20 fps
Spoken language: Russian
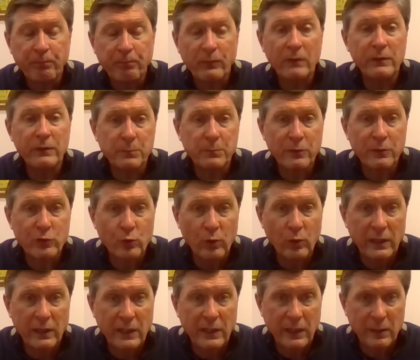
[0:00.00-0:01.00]
Видимо, в
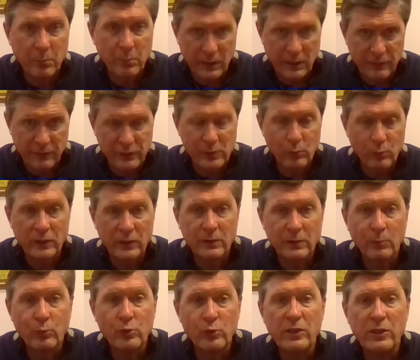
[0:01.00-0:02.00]
школе КГБ всему
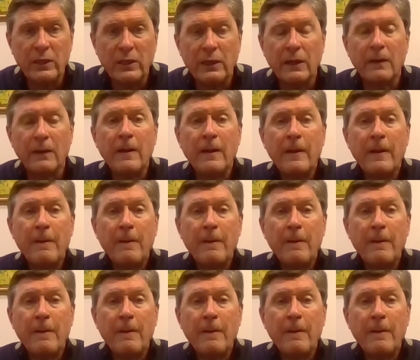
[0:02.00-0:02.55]
этому учили.